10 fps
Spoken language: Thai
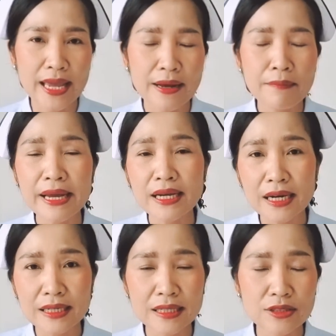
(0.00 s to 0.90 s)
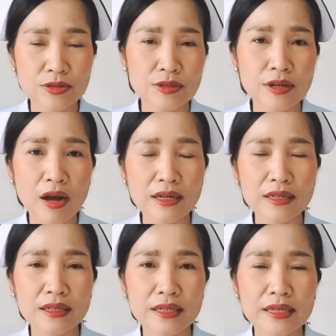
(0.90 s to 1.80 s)
วเอง ไม่เคยถึงจุดสุดยอด
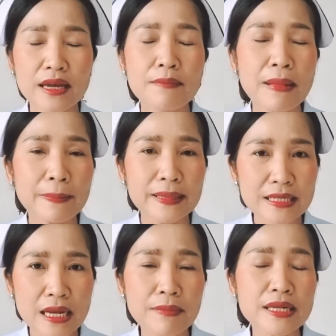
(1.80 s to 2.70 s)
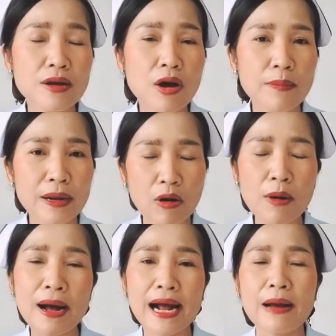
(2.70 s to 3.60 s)
เลย แบบนี้ฉันไม่ชอบแล้ว
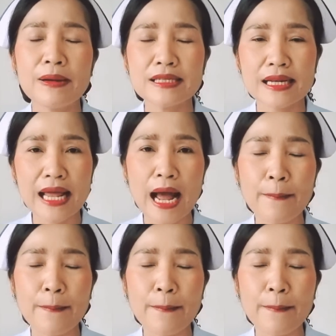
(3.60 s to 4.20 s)
ก็บังคับให้ฉัน